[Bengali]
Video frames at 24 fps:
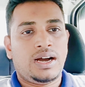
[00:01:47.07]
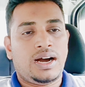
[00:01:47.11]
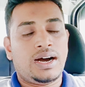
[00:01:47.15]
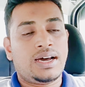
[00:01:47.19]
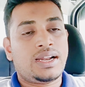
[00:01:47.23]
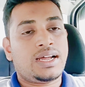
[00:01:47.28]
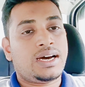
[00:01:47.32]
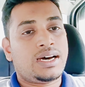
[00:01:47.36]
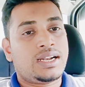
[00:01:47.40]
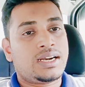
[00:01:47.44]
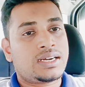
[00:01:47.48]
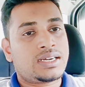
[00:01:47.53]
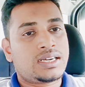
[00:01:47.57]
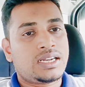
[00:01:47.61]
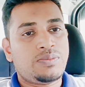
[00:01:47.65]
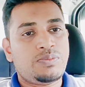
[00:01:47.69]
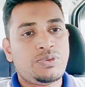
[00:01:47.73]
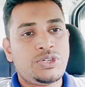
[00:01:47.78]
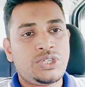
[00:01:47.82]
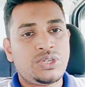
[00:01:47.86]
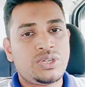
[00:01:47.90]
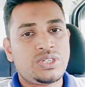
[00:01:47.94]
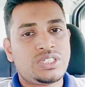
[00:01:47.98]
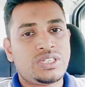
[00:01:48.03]
আর আরেকটা
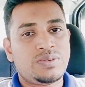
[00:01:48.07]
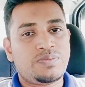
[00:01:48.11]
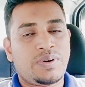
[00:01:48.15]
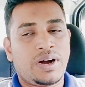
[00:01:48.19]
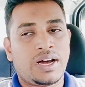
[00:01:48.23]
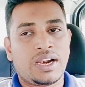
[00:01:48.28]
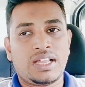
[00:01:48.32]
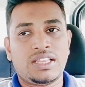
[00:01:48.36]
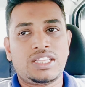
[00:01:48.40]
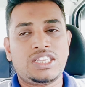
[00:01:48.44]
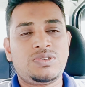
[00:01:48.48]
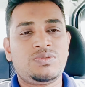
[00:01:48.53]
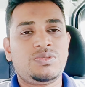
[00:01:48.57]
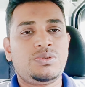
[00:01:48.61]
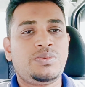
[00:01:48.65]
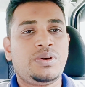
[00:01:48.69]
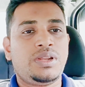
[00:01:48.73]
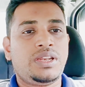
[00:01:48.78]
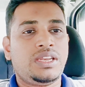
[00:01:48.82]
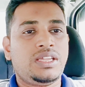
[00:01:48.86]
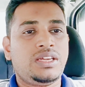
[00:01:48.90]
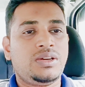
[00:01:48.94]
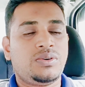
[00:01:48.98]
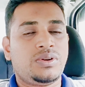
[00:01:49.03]
বিষয় হচ্ছে বাংলাদেশ
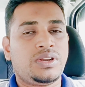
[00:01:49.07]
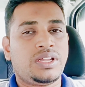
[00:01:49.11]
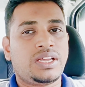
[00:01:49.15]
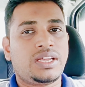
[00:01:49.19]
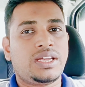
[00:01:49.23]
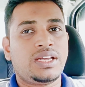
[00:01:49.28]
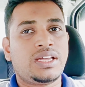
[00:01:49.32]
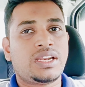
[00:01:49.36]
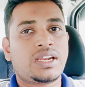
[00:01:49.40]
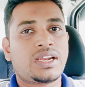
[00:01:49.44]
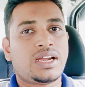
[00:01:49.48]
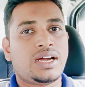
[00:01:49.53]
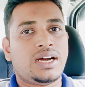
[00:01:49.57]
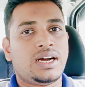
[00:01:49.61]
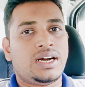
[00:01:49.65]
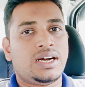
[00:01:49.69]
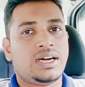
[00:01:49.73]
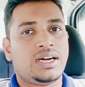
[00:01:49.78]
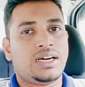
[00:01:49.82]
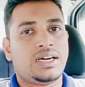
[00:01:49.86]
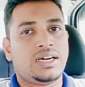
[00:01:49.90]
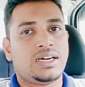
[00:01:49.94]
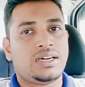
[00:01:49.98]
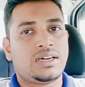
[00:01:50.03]
বিমান নিয়ে অনেকের
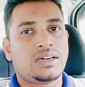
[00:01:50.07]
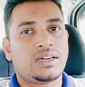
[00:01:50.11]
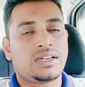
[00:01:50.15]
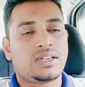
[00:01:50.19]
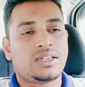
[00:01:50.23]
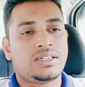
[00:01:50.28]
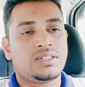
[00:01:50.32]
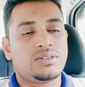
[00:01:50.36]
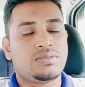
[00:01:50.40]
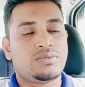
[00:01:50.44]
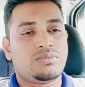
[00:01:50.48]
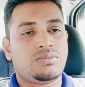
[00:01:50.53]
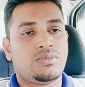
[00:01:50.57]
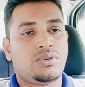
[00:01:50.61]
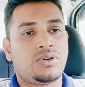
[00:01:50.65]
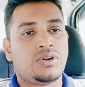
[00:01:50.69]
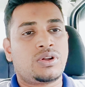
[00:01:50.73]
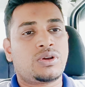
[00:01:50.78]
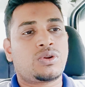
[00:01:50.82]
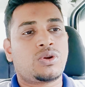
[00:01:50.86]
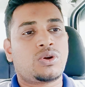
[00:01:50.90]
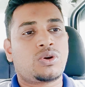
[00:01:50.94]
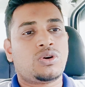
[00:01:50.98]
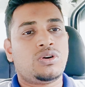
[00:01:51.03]

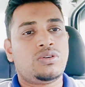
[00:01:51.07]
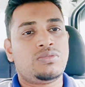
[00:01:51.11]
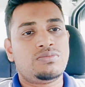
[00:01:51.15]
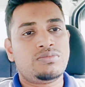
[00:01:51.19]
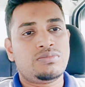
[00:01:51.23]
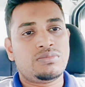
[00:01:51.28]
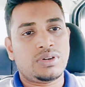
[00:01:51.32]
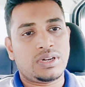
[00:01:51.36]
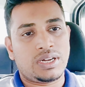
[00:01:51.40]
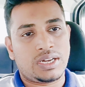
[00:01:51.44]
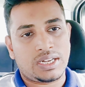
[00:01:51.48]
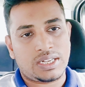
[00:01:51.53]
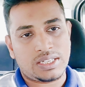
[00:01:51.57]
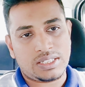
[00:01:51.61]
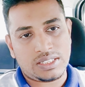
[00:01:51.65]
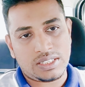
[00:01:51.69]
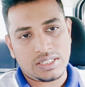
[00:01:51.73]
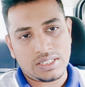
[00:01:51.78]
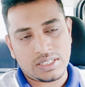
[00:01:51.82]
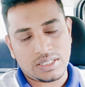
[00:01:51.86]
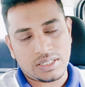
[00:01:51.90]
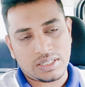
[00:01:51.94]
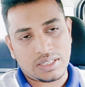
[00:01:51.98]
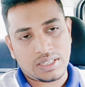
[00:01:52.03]
অনেক রকম
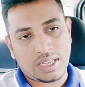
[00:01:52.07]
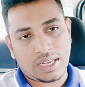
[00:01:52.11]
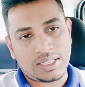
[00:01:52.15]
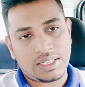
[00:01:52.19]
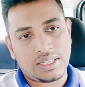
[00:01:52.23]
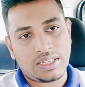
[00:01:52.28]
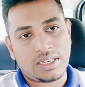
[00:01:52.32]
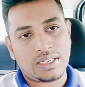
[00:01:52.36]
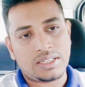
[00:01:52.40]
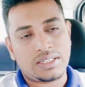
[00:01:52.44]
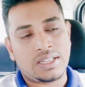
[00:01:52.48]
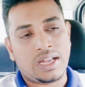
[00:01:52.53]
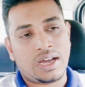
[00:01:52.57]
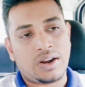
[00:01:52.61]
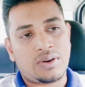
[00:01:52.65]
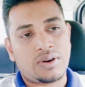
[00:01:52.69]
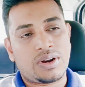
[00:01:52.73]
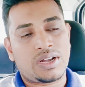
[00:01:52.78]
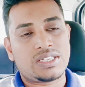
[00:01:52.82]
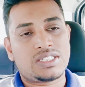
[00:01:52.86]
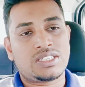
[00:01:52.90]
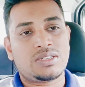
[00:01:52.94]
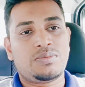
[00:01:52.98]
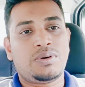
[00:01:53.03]
তাদের
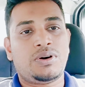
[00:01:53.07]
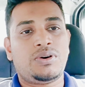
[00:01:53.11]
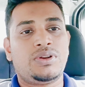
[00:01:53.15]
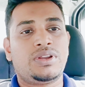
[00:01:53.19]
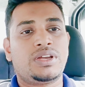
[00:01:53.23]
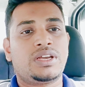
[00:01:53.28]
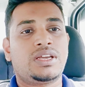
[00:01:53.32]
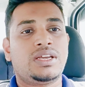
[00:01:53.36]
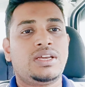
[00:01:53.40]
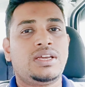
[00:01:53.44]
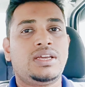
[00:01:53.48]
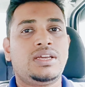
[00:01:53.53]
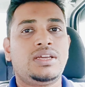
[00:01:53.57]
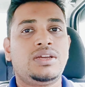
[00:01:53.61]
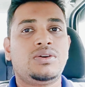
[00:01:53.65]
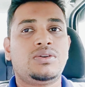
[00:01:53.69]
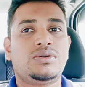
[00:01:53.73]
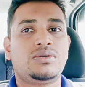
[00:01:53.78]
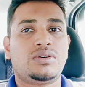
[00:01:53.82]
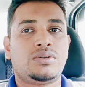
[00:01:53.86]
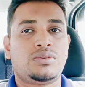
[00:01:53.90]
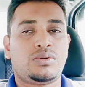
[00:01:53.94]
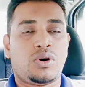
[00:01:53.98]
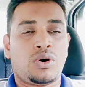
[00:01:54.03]
ধারণা আছে বা অনেকেই
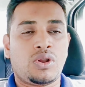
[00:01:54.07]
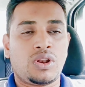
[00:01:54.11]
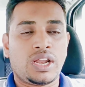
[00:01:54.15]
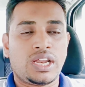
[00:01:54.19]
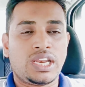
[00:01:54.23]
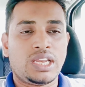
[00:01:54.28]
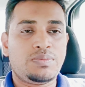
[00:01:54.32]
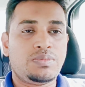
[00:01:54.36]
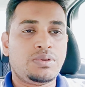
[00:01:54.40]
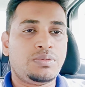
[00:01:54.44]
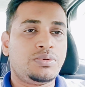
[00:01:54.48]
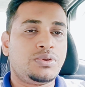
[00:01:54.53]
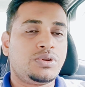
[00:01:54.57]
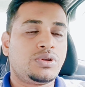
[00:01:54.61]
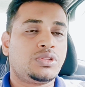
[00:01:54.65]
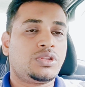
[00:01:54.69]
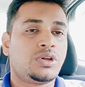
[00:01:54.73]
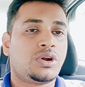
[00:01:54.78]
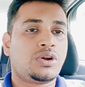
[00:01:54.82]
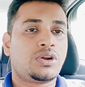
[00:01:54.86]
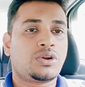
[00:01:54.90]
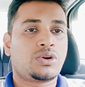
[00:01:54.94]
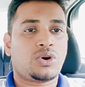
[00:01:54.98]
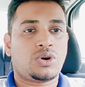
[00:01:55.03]
অনলাইনে বিভিন্ন
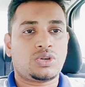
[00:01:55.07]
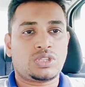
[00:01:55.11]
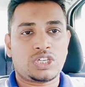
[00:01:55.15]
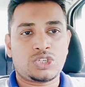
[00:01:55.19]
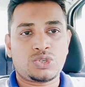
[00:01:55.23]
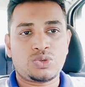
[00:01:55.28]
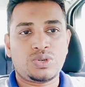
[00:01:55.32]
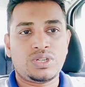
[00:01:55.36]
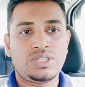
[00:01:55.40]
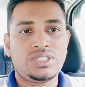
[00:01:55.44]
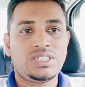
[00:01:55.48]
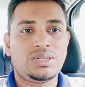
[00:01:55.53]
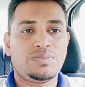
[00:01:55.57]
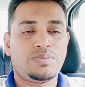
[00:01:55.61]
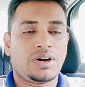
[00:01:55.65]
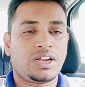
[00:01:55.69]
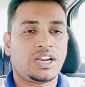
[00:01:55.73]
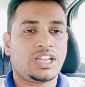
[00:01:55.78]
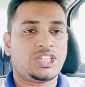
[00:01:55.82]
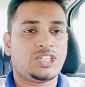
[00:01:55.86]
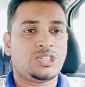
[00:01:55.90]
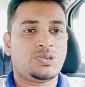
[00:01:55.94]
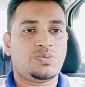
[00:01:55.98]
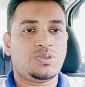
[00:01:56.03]
ধরনের কথা শুনেন যে
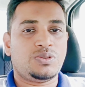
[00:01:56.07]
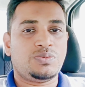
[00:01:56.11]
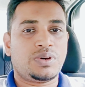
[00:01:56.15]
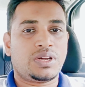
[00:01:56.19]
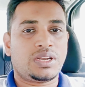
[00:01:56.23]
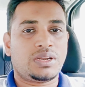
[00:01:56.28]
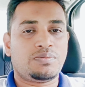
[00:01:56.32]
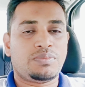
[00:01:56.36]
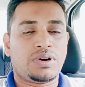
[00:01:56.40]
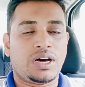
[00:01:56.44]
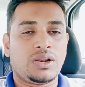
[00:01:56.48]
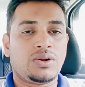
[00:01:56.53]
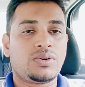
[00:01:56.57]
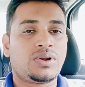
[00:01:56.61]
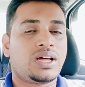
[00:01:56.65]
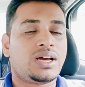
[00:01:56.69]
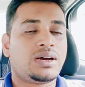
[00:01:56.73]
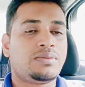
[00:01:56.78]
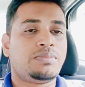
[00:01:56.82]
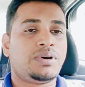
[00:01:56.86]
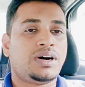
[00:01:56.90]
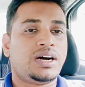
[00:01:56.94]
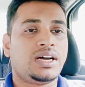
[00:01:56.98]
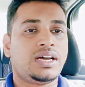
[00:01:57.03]
বাংলাদেশ বিমান ভালো না
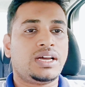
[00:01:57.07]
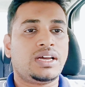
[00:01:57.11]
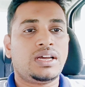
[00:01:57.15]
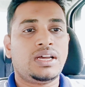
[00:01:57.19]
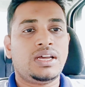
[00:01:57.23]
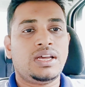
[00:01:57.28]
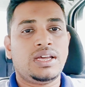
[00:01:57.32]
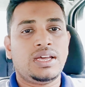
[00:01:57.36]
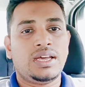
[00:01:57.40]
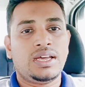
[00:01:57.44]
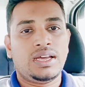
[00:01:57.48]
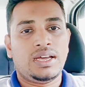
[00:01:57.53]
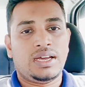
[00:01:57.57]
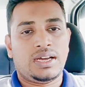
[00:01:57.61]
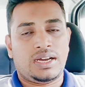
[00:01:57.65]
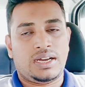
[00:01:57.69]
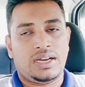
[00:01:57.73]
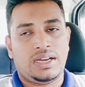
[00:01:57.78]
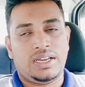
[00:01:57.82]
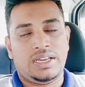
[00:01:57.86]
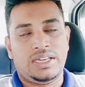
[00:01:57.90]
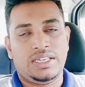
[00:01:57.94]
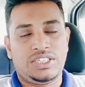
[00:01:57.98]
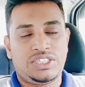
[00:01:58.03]
বা
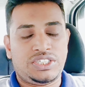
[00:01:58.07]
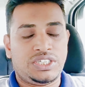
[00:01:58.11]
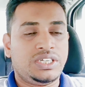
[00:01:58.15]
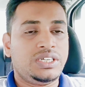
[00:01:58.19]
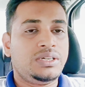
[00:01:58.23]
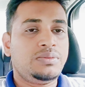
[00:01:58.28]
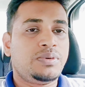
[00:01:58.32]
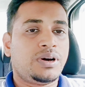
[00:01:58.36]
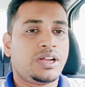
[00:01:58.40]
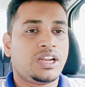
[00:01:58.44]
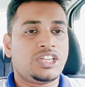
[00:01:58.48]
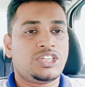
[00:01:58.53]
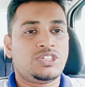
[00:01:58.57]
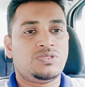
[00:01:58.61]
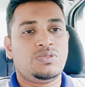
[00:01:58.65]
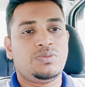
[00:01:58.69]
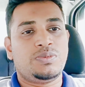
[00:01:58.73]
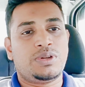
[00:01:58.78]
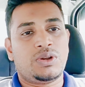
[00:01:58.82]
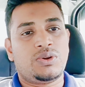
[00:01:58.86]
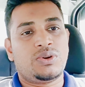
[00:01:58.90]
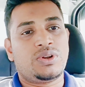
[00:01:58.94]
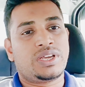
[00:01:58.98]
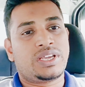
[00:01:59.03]
এই সেই বাংলাদেশ
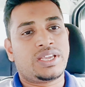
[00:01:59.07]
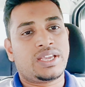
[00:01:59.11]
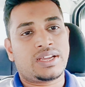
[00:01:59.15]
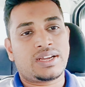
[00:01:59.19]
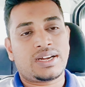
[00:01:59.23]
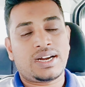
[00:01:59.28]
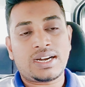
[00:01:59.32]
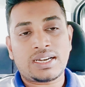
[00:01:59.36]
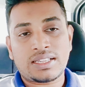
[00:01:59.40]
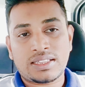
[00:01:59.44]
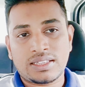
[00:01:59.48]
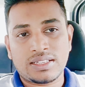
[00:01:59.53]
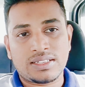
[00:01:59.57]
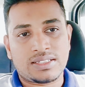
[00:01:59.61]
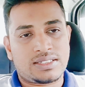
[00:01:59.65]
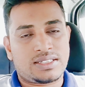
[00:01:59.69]
বিমান অনেকে কাটতে